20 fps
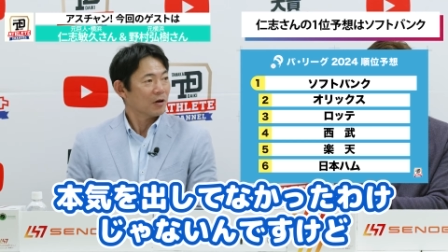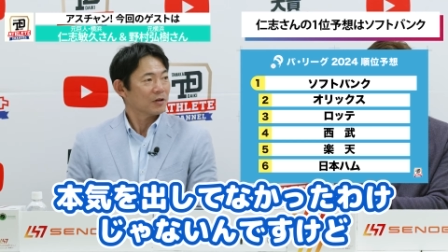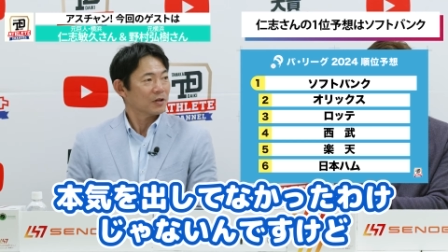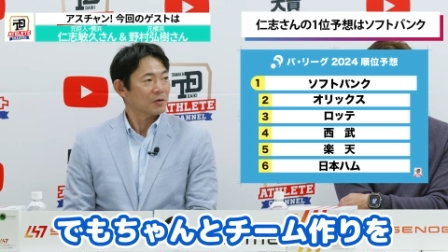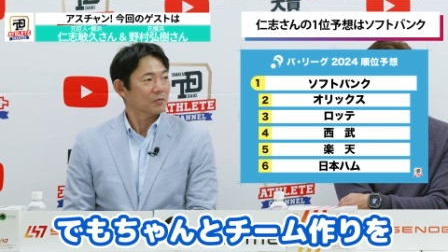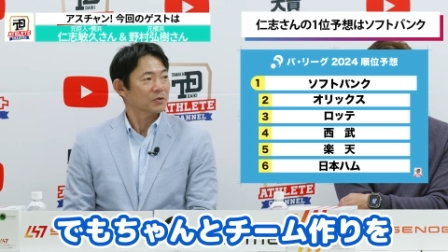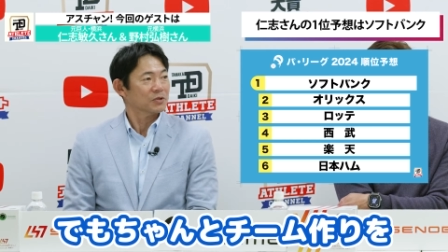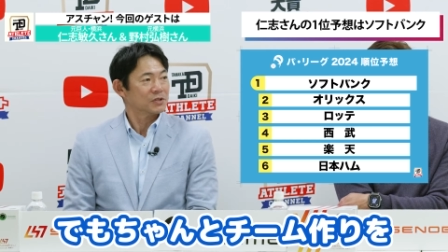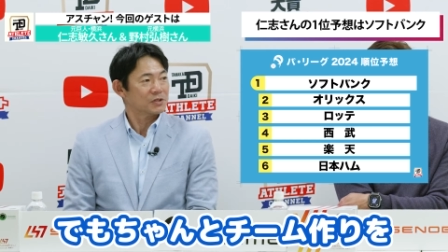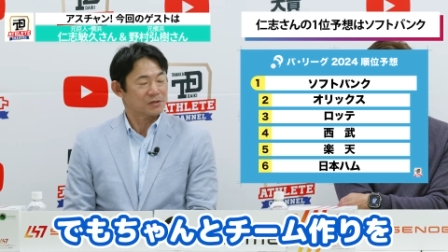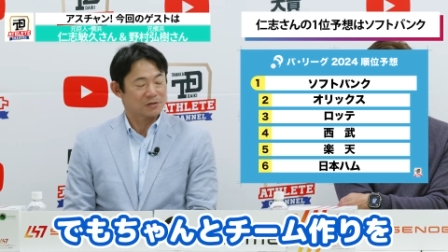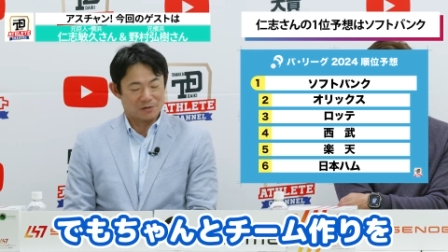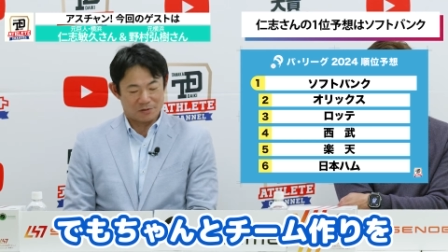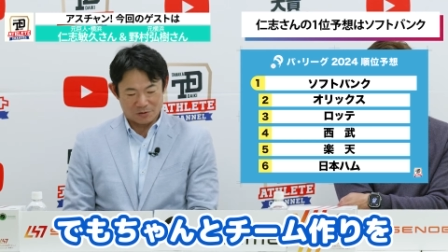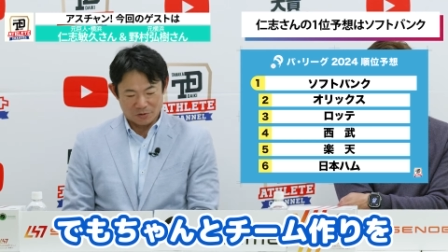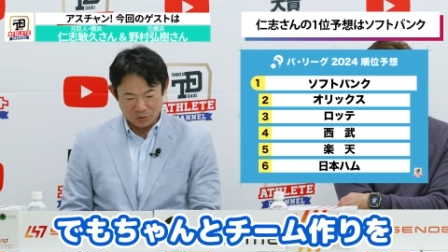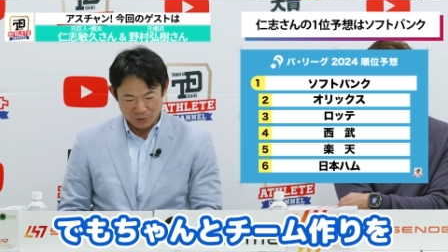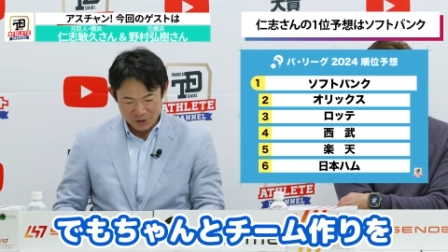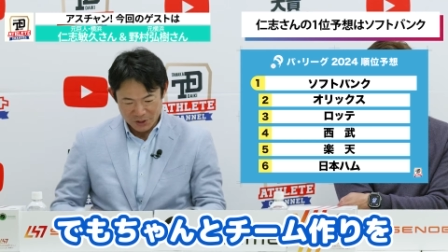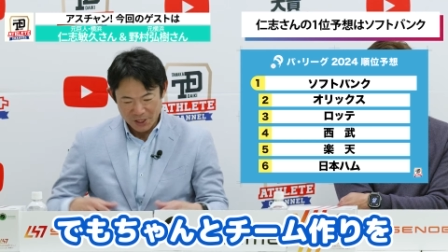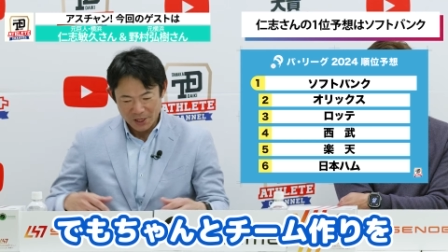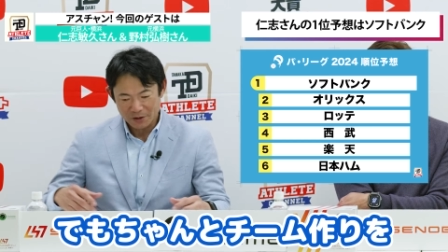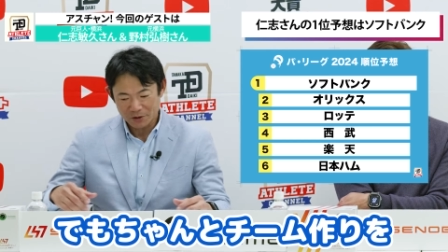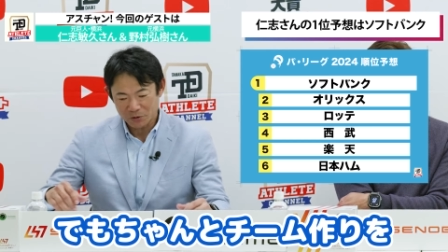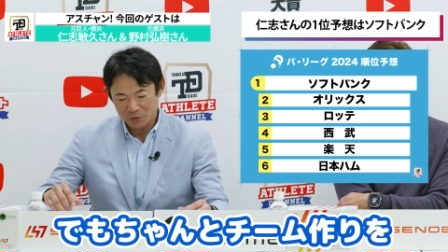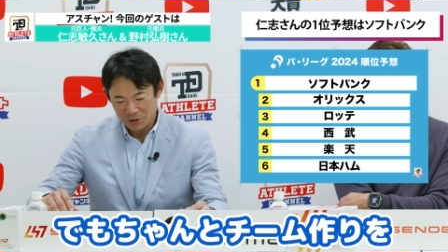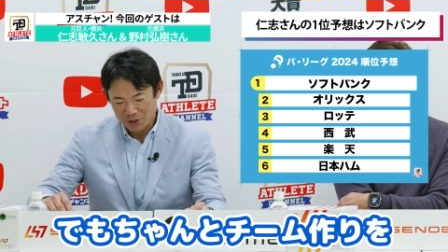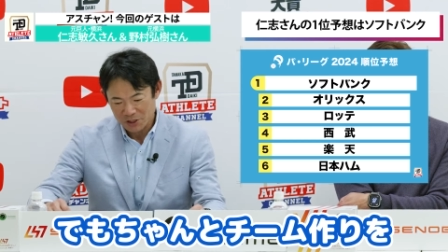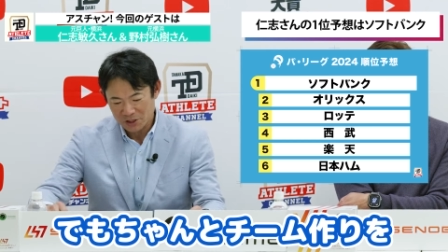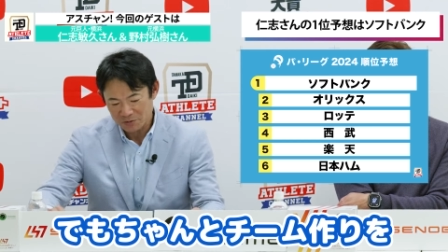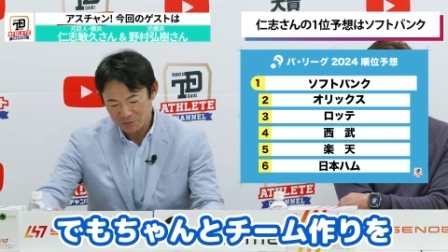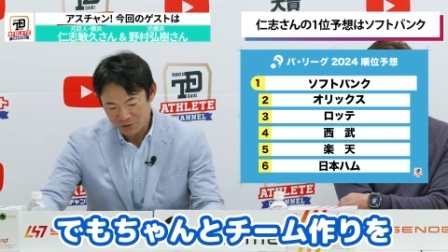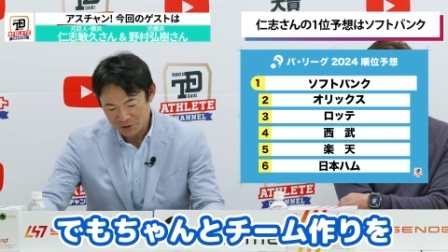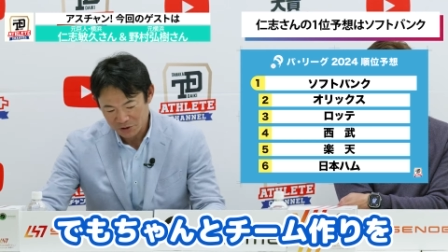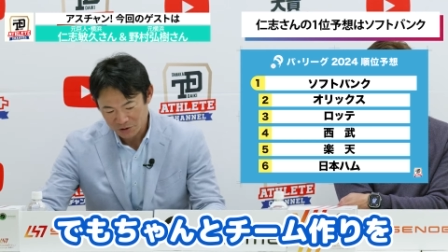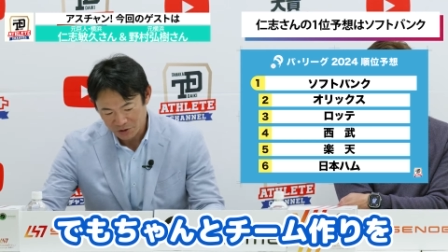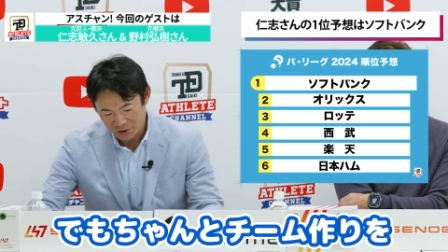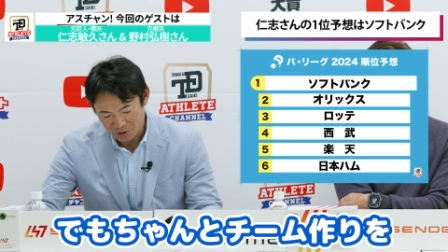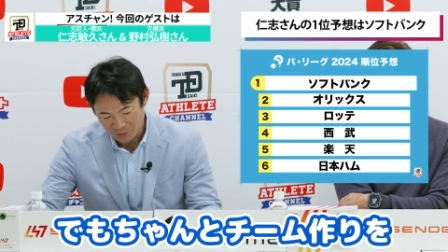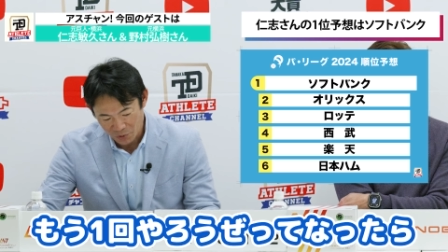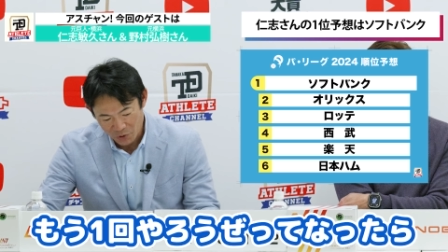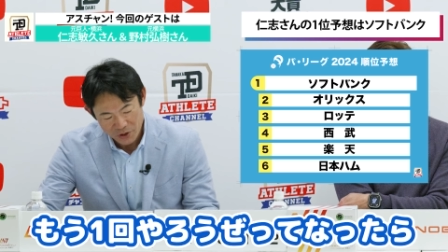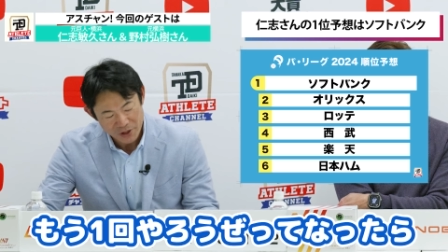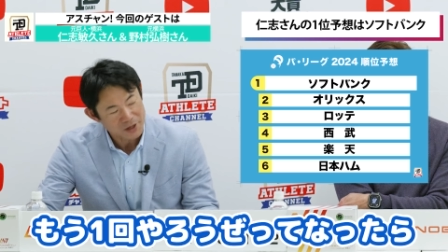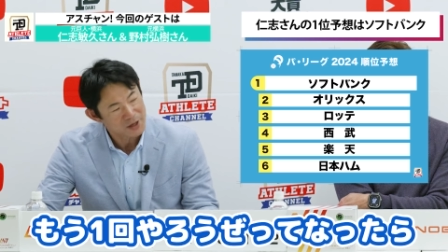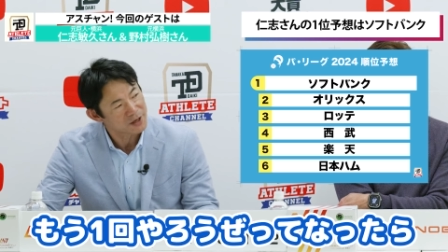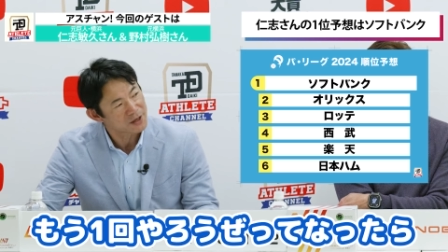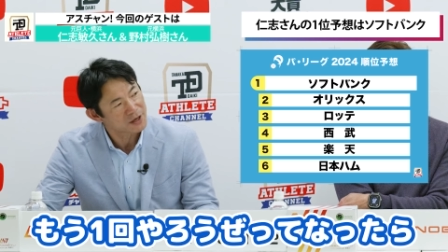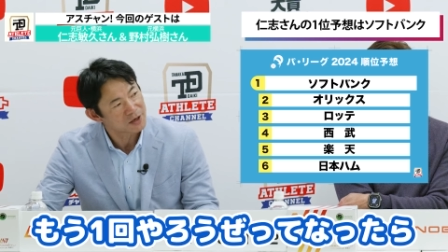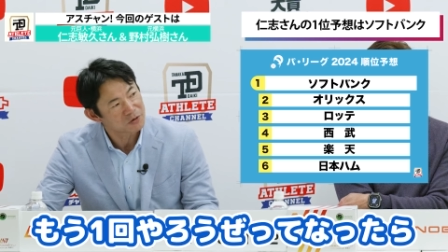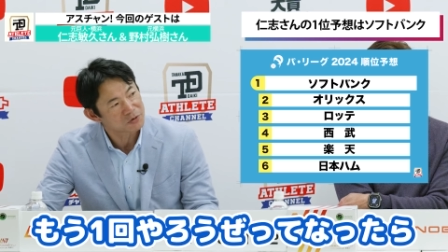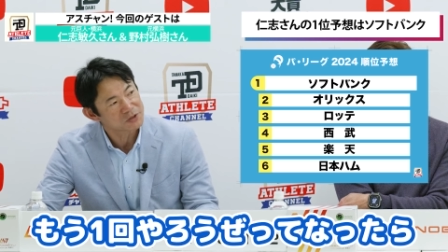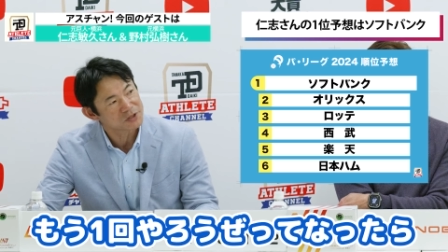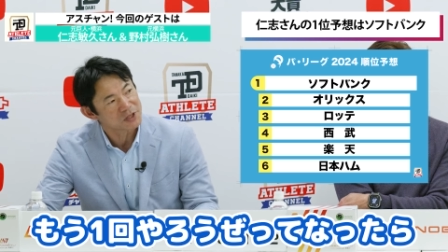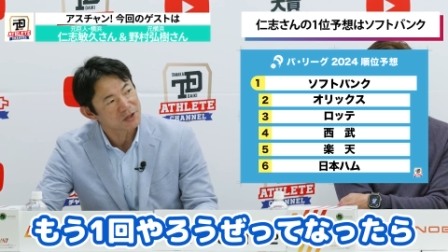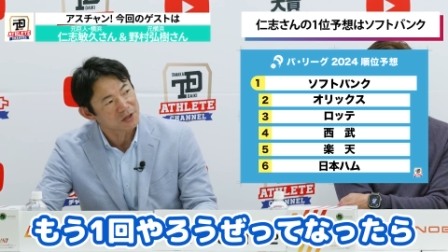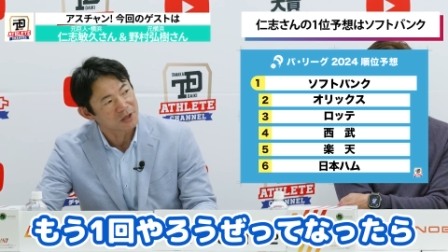でもこうちゃんとチーム作りもう一回やろうぜっ